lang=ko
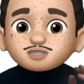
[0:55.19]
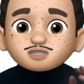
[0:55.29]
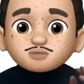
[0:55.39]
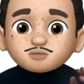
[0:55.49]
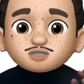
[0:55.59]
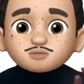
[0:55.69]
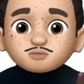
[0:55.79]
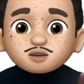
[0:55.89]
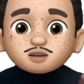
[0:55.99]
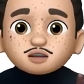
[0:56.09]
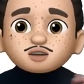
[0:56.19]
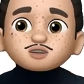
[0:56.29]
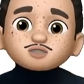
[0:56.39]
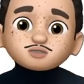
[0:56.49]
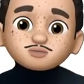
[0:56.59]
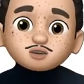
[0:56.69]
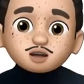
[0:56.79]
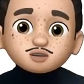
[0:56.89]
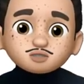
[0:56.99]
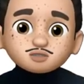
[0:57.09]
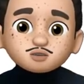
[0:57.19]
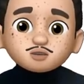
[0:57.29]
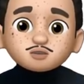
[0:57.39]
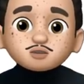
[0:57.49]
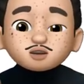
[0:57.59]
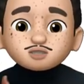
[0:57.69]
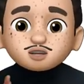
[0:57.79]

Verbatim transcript: 샤마샤마 러를 쓰면 되겠죠.